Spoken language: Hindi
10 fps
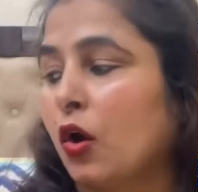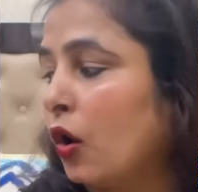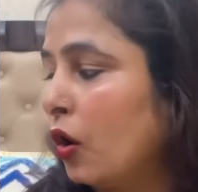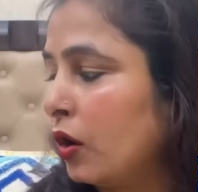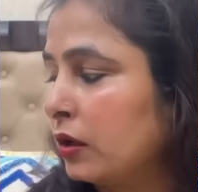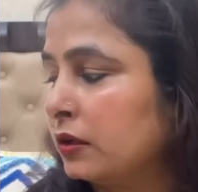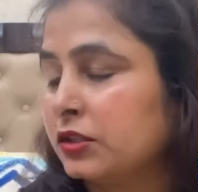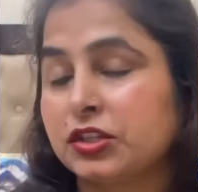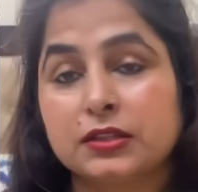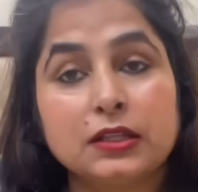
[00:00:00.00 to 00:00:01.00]
और
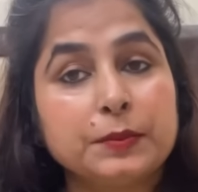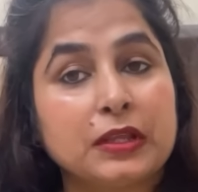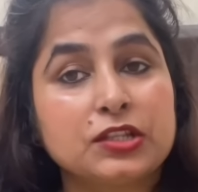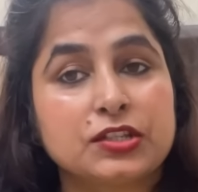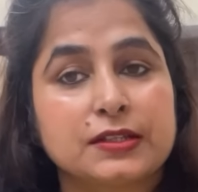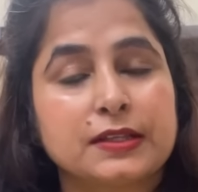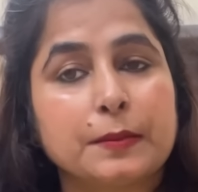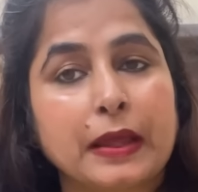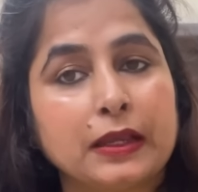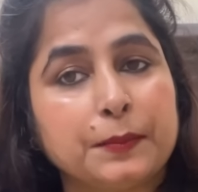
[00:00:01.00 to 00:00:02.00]
जितनी भी चीजें
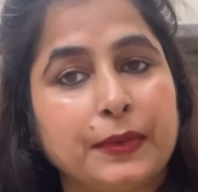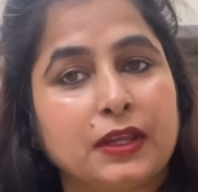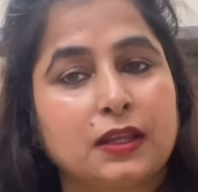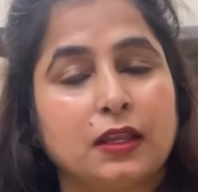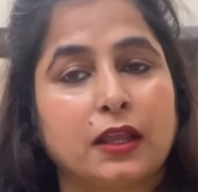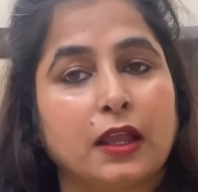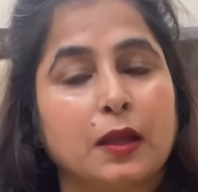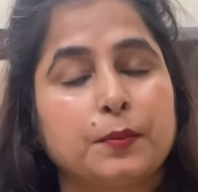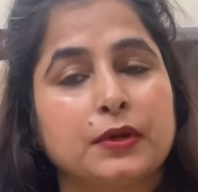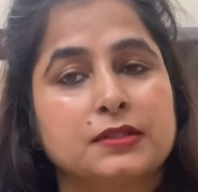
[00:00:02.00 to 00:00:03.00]
मैंने पिक की
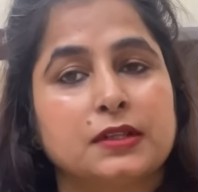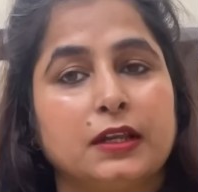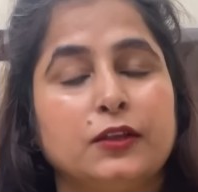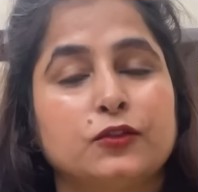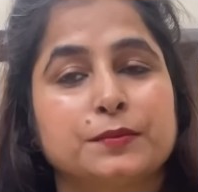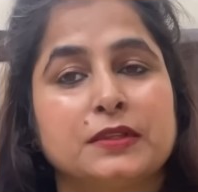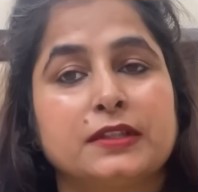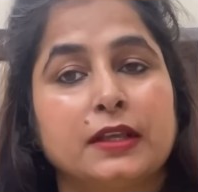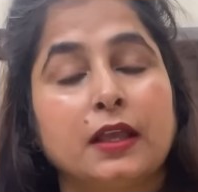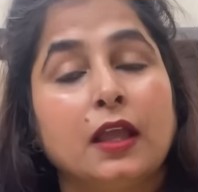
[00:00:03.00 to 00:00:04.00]
हैं पर्सनली उसमें
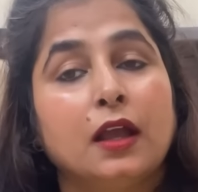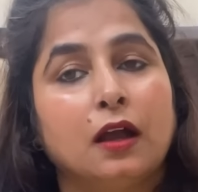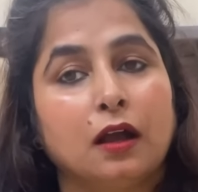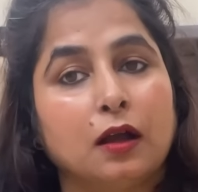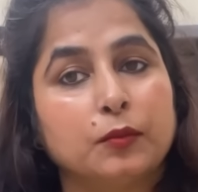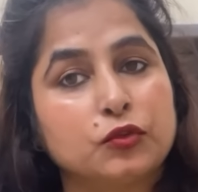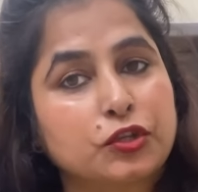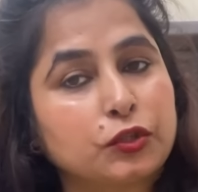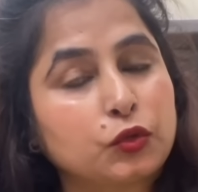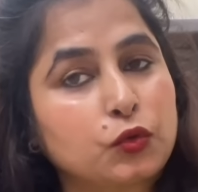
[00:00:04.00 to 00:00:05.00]
से आ,
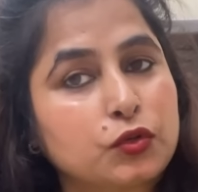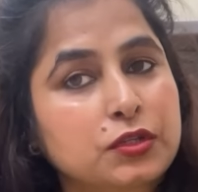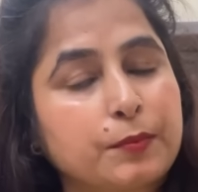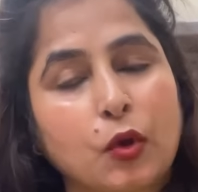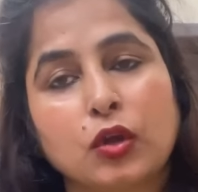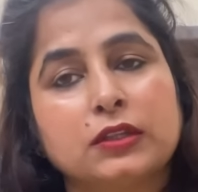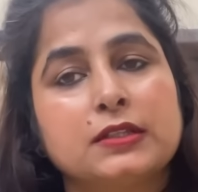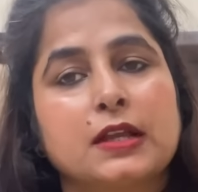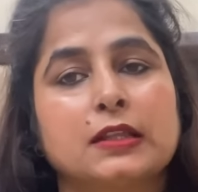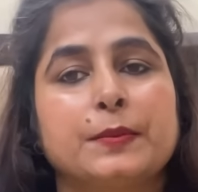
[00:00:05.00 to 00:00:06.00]
मुझे तो कुछ बहुत ही
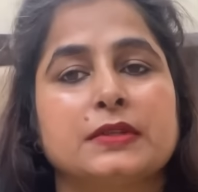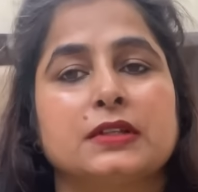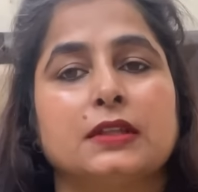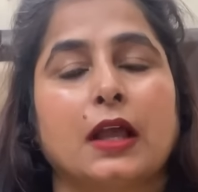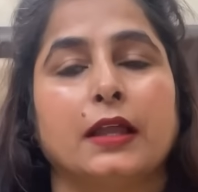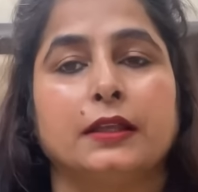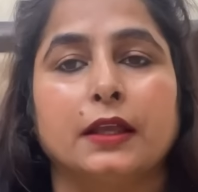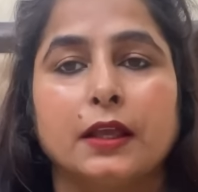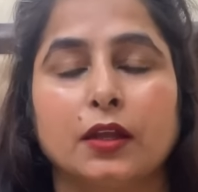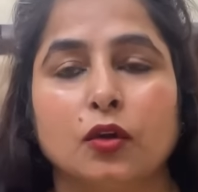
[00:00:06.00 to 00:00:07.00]
ज्यादा पसंद आई
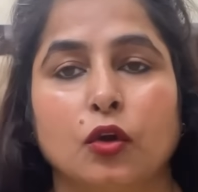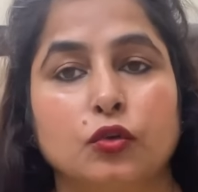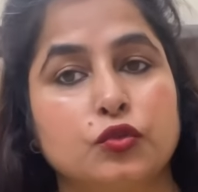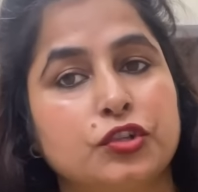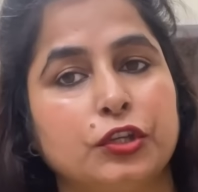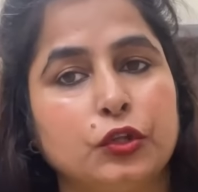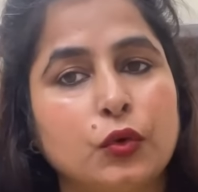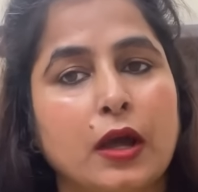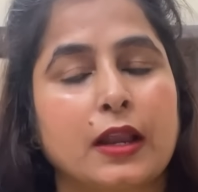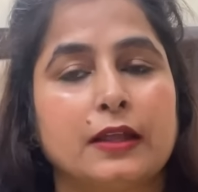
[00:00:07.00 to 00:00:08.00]
हैं और कुछ न्यू
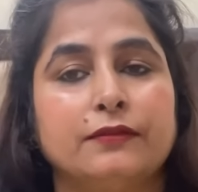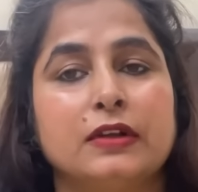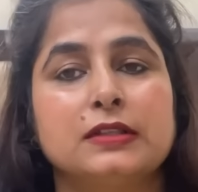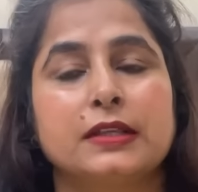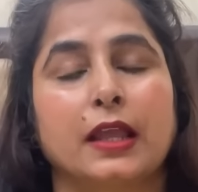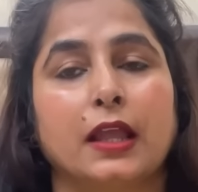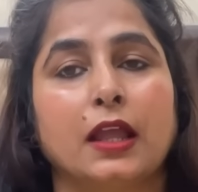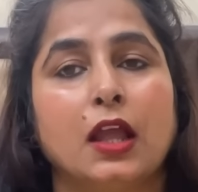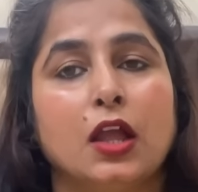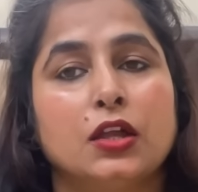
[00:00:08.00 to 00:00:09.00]
अराइवल्स
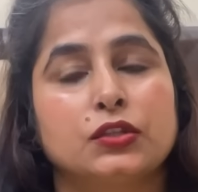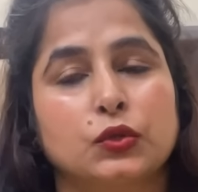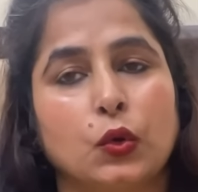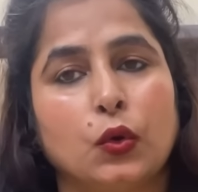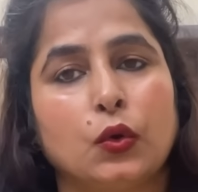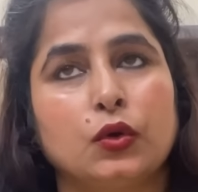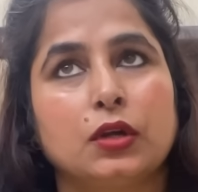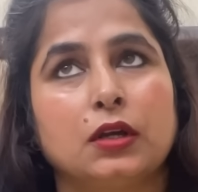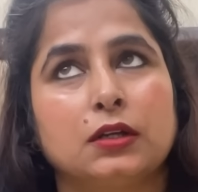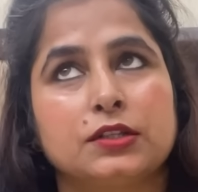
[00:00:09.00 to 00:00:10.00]
हैं सो so,
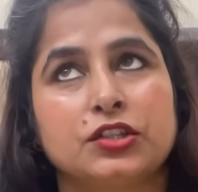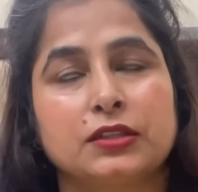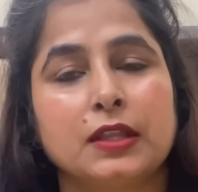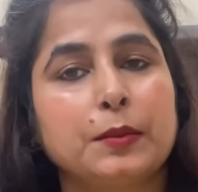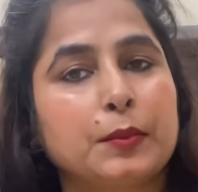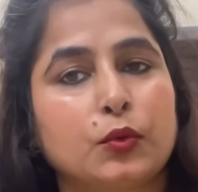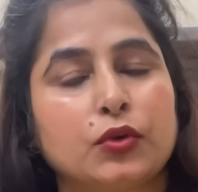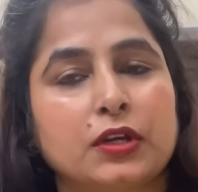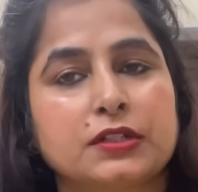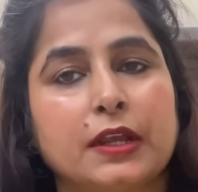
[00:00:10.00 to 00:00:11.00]
uh, जितने भी
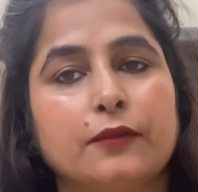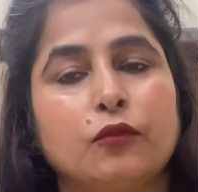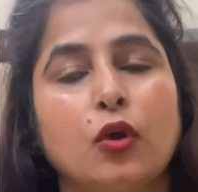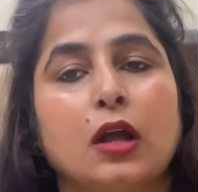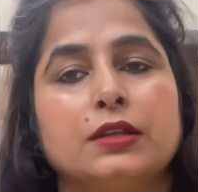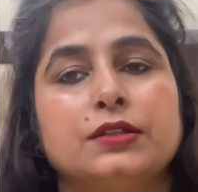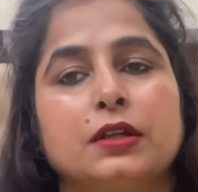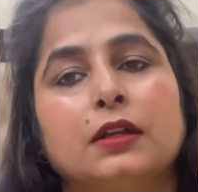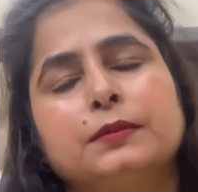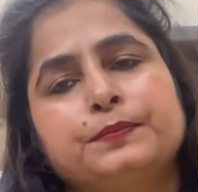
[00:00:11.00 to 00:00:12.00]
प्रोडक्ट हैं वो
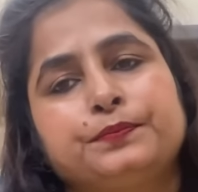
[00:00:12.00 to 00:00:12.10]
अंडर